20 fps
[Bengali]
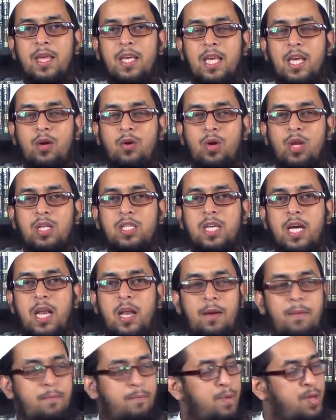কি করেছেন
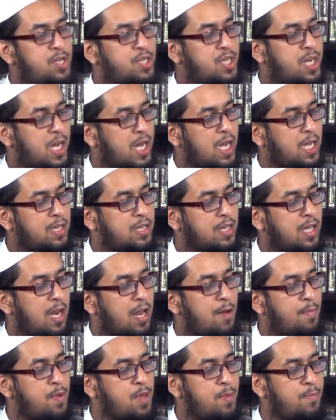বিশ রাকাত
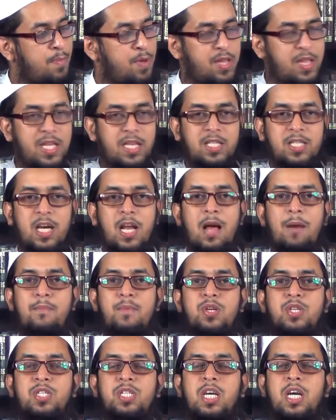তারাবি বেতের ছাড়া
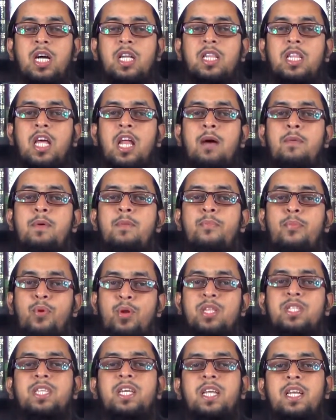বিশ রাকাত তারাবি
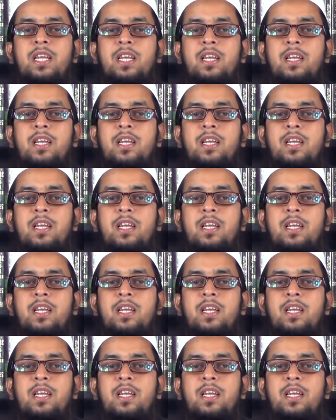পড়েছেন